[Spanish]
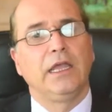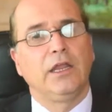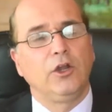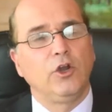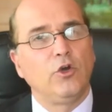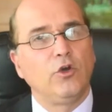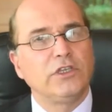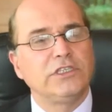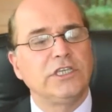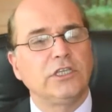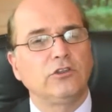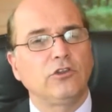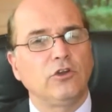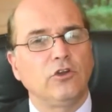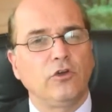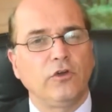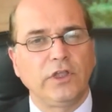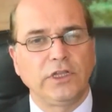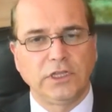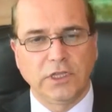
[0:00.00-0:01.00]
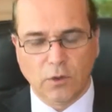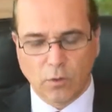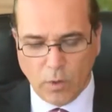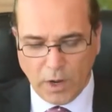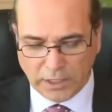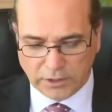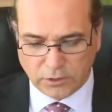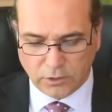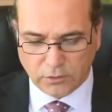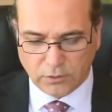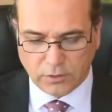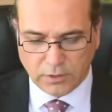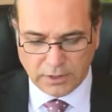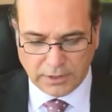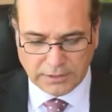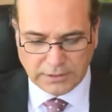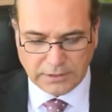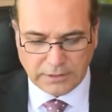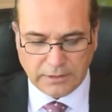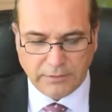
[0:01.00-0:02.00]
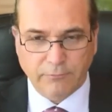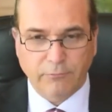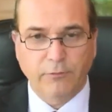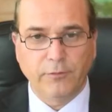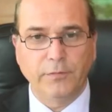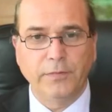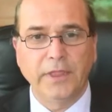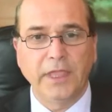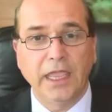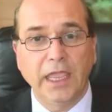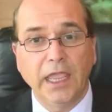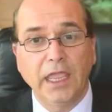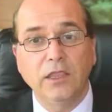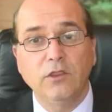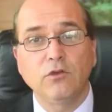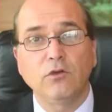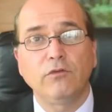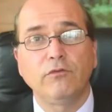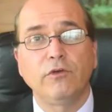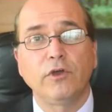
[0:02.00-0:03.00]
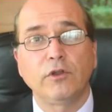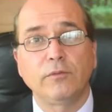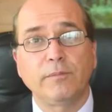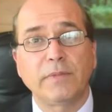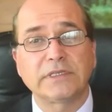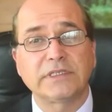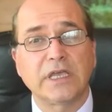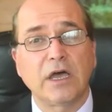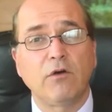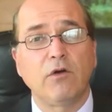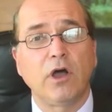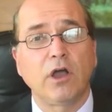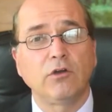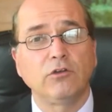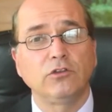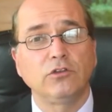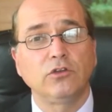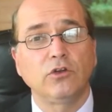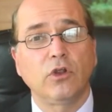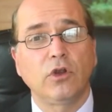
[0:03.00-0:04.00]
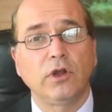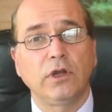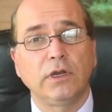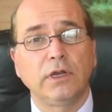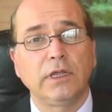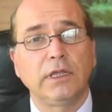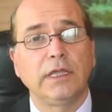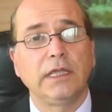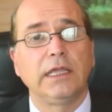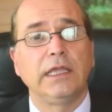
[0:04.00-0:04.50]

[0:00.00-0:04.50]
994 de ellos fueron pasados a control